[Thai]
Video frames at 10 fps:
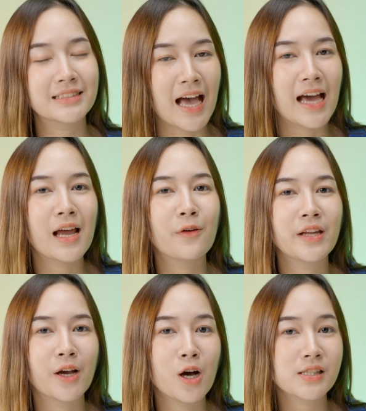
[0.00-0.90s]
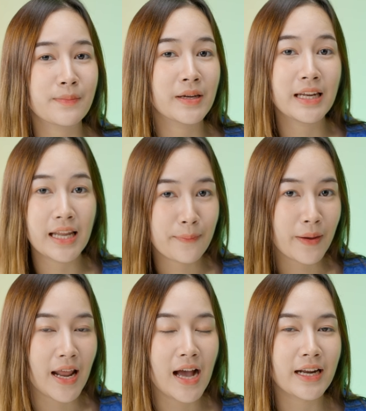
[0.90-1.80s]
ตาเราเนี่ยก็จะไม่ได้เหล่ไป
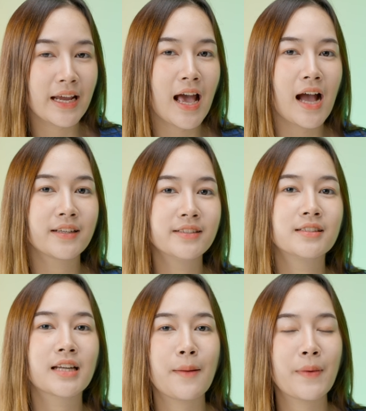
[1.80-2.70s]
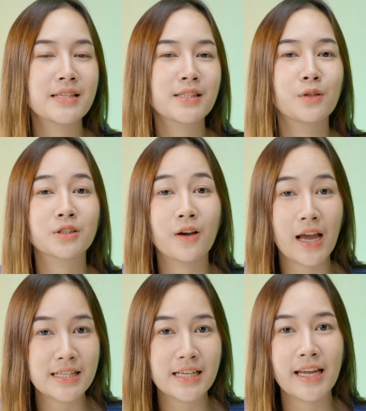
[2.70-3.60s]
ทางใดทางหนึ่งทำให้สะดวกต่อ
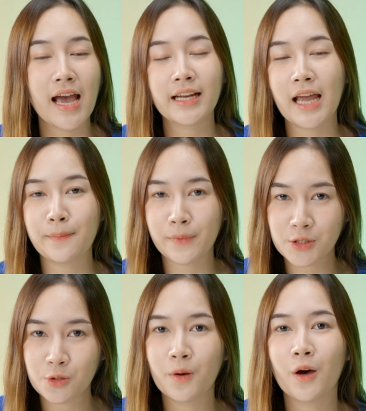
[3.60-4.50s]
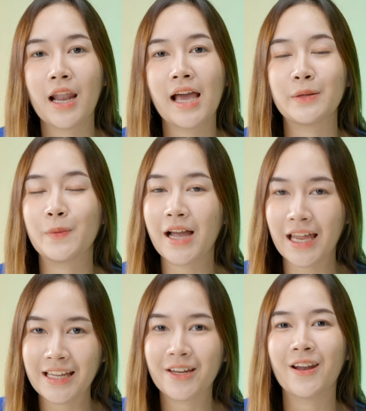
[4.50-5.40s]
การใช้งานการประชุมออนไลน์หรือว่ากา
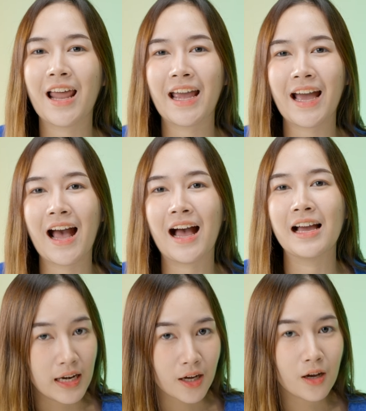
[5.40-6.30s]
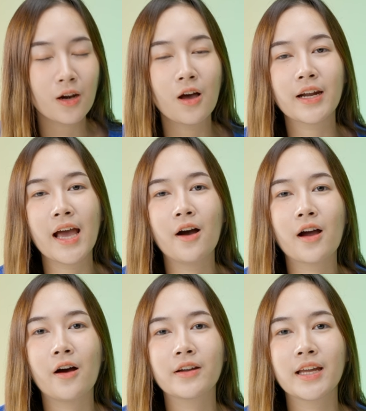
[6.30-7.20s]
รเรียนออนไลน์ค่ะ แล้วก็กล้องหน้าของ
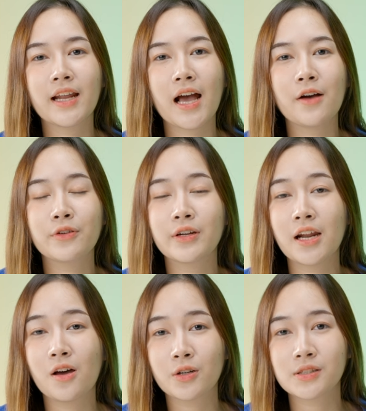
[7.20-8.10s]
เขาเนี่ยนะคะฟิวได้ลองท